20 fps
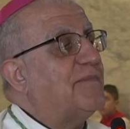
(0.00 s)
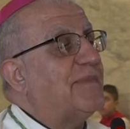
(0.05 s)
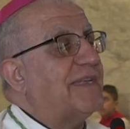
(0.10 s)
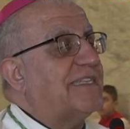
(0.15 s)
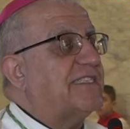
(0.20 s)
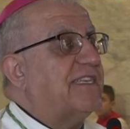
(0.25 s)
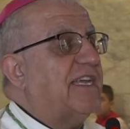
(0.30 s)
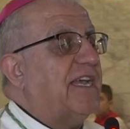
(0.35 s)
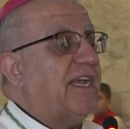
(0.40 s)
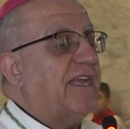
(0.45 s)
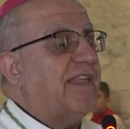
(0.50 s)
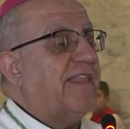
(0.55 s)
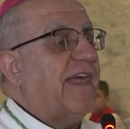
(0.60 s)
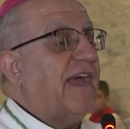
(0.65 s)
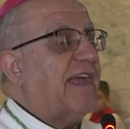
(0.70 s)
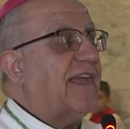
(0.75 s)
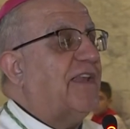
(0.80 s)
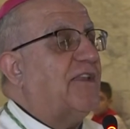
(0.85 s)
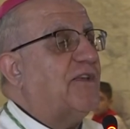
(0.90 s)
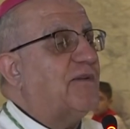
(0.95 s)
مسيحي
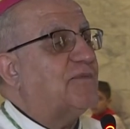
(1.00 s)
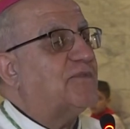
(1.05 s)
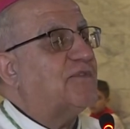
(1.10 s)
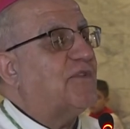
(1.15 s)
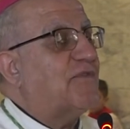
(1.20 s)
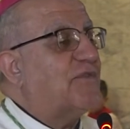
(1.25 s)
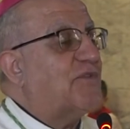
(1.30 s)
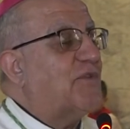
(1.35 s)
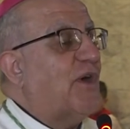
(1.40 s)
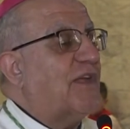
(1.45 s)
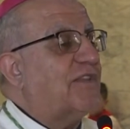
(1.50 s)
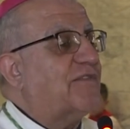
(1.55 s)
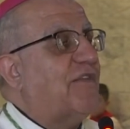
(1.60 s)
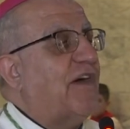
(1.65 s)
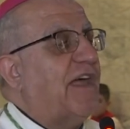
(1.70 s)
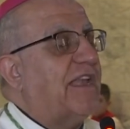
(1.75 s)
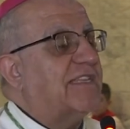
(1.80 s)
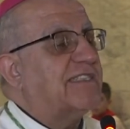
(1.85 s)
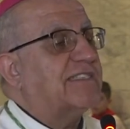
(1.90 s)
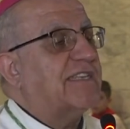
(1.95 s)
ذاك اليوم شفتوا
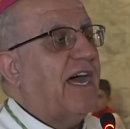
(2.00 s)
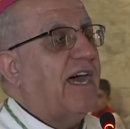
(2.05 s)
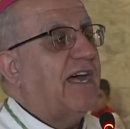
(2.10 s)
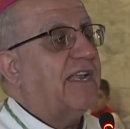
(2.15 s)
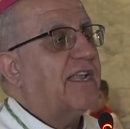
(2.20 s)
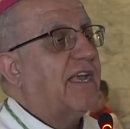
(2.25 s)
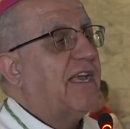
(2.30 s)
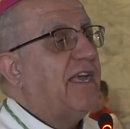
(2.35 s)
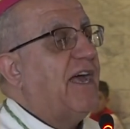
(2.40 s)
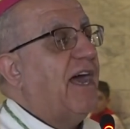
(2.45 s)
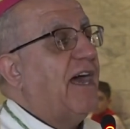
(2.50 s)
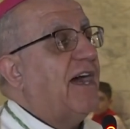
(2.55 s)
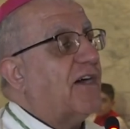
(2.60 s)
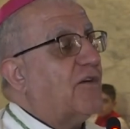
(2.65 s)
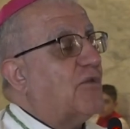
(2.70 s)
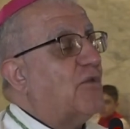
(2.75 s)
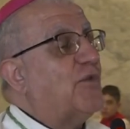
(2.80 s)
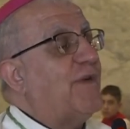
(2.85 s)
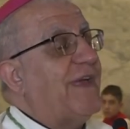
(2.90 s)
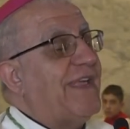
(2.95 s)
أطفال صغار
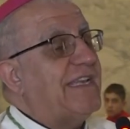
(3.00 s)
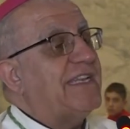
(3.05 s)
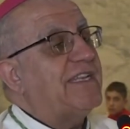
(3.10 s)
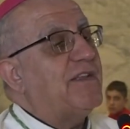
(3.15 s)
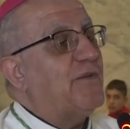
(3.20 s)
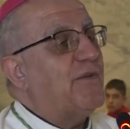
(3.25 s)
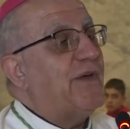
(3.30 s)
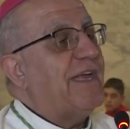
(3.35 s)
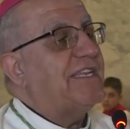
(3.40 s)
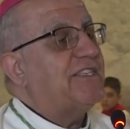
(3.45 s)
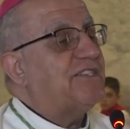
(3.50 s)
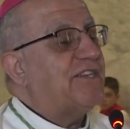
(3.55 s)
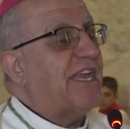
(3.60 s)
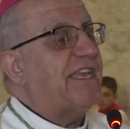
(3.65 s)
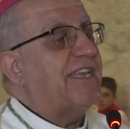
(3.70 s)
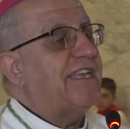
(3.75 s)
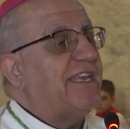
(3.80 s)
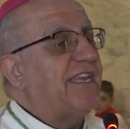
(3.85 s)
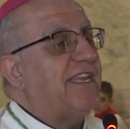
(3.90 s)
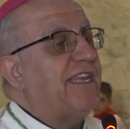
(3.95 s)
أقول وين, وين
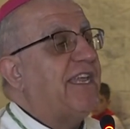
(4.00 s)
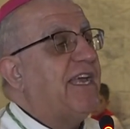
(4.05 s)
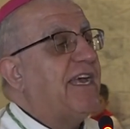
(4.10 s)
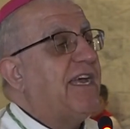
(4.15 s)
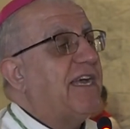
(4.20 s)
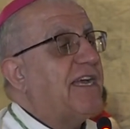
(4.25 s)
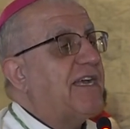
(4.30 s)
جايين